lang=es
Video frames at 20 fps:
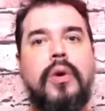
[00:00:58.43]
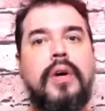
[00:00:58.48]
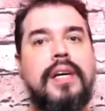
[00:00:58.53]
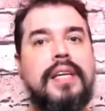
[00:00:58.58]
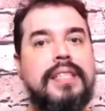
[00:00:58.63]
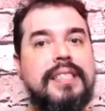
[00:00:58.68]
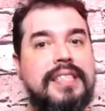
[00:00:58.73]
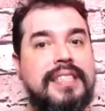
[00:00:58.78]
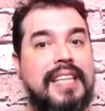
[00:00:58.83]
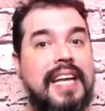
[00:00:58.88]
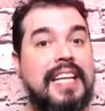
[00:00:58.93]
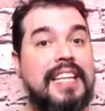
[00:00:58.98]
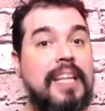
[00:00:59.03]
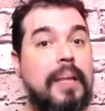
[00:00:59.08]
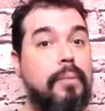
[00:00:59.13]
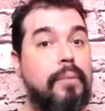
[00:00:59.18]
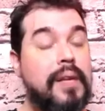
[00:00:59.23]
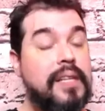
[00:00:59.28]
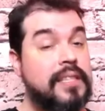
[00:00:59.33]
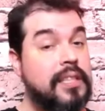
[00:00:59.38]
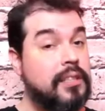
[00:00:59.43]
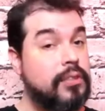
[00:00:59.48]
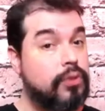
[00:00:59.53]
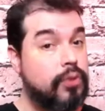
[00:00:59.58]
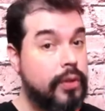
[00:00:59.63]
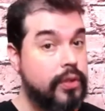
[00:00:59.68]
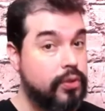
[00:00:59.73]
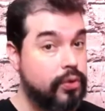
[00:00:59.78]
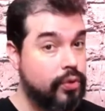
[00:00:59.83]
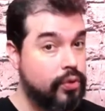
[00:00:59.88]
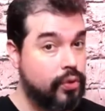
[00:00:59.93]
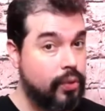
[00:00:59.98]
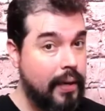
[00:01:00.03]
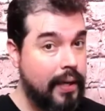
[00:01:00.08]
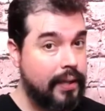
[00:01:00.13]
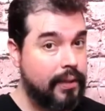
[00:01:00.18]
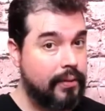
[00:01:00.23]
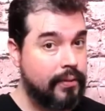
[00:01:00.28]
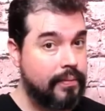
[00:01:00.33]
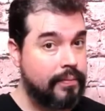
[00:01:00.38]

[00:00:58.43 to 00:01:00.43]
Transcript: se te presentó en tu sueño.